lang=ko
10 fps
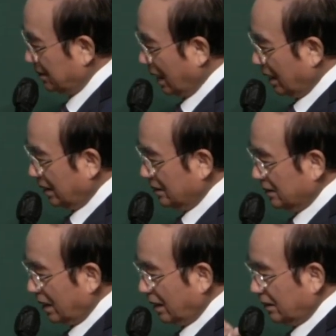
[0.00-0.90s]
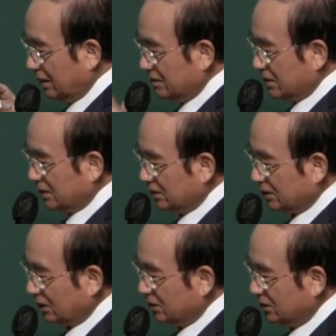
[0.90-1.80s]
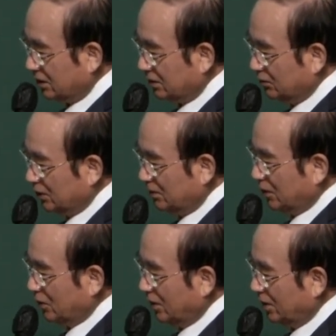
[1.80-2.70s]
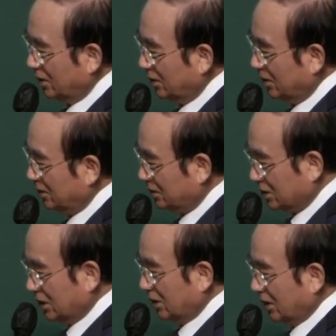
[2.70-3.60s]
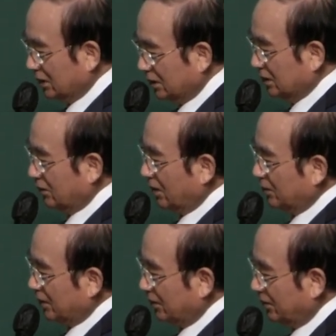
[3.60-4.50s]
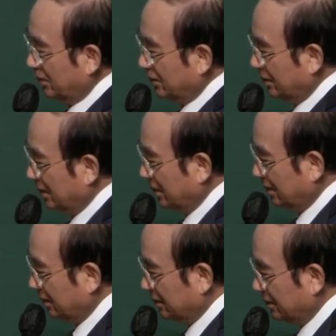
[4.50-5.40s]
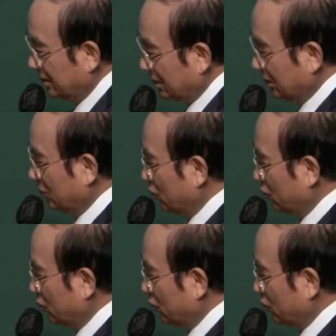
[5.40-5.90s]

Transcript: 강한 하나님께서 사실적인 믿음이 지혜가 능력이 와버리고 성령